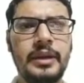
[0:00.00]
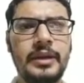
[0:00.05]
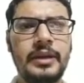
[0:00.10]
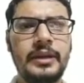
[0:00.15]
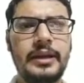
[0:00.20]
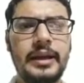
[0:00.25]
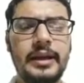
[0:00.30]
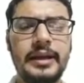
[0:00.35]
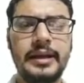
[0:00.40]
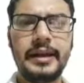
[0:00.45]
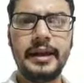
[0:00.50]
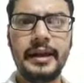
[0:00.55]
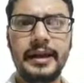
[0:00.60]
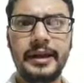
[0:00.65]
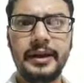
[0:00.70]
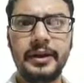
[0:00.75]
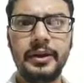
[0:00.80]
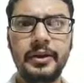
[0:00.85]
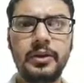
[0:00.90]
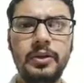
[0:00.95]
यानी
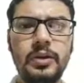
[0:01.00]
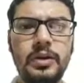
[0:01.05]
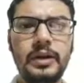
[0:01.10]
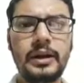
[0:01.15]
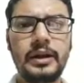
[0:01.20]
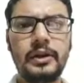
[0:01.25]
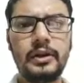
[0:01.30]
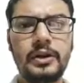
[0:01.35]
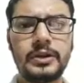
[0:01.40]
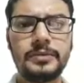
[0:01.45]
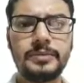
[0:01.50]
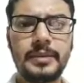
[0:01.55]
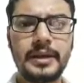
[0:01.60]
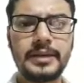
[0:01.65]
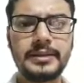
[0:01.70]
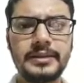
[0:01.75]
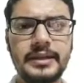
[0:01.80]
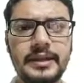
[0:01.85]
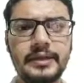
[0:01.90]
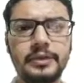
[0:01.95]
इंडिगो का और
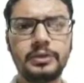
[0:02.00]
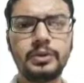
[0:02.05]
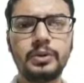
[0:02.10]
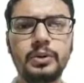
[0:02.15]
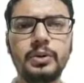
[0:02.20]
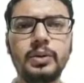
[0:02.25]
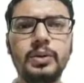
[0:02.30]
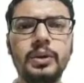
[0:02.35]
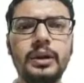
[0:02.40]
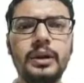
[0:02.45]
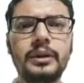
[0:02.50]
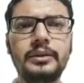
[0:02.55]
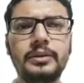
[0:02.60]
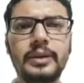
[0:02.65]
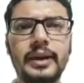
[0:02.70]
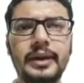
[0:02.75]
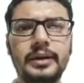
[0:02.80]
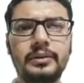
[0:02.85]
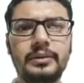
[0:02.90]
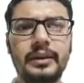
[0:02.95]
स्पाइस जेट दोनों का जो
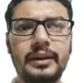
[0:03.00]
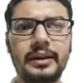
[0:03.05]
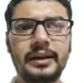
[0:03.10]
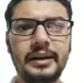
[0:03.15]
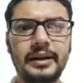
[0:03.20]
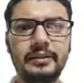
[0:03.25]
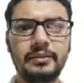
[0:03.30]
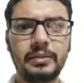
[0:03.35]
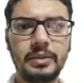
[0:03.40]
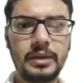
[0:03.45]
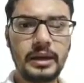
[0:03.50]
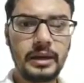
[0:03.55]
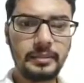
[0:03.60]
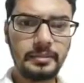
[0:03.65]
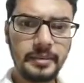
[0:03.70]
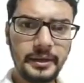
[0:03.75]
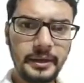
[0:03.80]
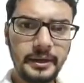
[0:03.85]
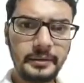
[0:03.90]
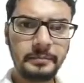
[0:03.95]
हेडक्वार्टर है वो कहाँ
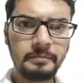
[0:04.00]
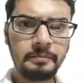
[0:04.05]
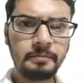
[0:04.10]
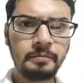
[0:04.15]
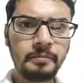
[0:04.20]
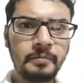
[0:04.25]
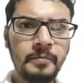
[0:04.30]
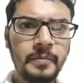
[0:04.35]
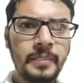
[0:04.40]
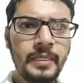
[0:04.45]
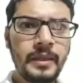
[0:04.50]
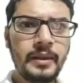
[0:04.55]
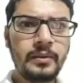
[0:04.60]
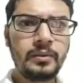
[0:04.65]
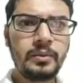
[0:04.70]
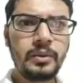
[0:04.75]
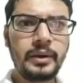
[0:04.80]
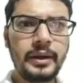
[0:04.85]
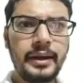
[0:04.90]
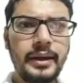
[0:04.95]
पर है
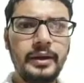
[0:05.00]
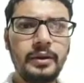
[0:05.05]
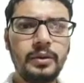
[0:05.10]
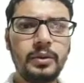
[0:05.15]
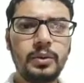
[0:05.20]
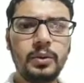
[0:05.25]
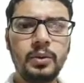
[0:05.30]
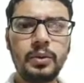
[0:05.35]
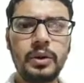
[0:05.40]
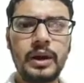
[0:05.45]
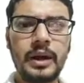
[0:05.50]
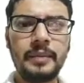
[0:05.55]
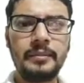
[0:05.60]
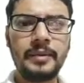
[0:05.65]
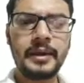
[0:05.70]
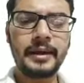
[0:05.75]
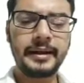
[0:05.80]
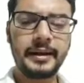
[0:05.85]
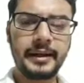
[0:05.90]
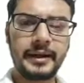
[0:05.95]
वो है गुरुग्राम
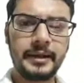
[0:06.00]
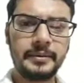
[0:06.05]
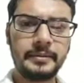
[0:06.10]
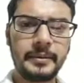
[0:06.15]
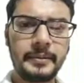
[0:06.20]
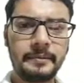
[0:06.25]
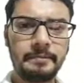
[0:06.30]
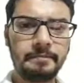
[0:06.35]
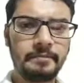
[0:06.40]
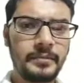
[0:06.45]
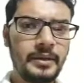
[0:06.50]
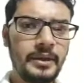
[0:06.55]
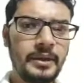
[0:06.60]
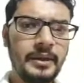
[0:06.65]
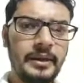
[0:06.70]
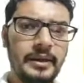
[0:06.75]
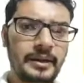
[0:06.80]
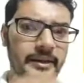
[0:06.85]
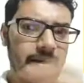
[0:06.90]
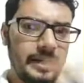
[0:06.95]
हरियाणा में
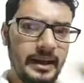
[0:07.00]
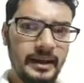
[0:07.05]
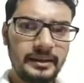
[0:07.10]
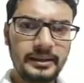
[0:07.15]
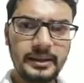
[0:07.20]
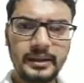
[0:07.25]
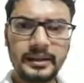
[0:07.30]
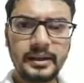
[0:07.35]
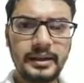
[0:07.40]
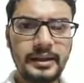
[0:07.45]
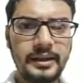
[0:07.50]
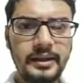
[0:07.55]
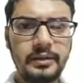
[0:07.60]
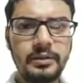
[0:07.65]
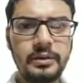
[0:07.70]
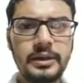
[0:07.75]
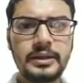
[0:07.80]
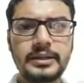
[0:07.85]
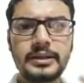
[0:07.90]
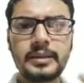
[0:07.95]
यहाँ तक क्लियर हो
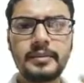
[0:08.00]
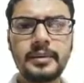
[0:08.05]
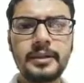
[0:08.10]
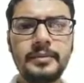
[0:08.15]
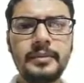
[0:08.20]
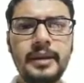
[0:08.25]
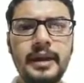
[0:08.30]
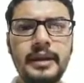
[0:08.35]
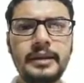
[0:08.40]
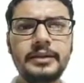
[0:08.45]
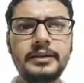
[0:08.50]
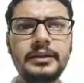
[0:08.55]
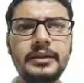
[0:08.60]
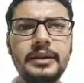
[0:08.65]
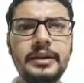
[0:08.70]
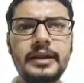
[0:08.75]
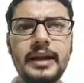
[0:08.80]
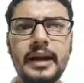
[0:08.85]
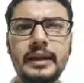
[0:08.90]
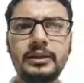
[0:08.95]
रहा है समझ में आ रही चाहिए
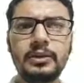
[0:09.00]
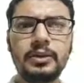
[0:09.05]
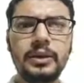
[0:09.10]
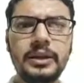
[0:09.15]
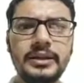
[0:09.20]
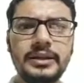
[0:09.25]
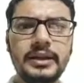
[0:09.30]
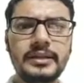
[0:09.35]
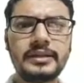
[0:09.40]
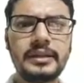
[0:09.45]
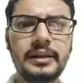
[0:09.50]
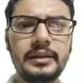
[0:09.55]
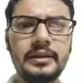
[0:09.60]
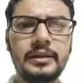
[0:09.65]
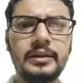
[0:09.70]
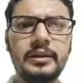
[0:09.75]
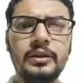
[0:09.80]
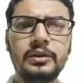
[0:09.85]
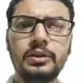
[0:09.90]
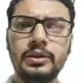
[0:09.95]
याद हो रहा है साथ साथ
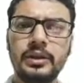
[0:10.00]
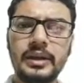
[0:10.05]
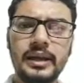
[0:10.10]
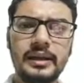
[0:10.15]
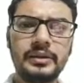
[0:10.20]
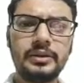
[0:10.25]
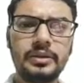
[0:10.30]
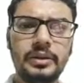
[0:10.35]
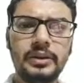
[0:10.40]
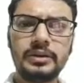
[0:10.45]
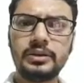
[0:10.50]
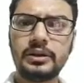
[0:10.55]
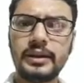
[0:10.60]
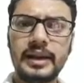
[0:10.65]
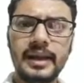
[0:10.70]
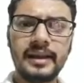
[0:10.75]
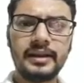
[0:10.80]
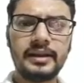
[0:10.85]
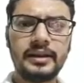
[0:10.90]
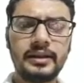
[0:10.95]
तो याद हो रहा है तो
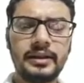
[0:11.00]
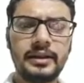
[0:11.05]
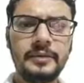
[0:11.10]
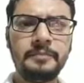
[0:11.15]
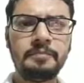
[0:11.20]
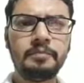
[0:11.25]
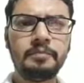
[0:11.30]
लाइक कर दें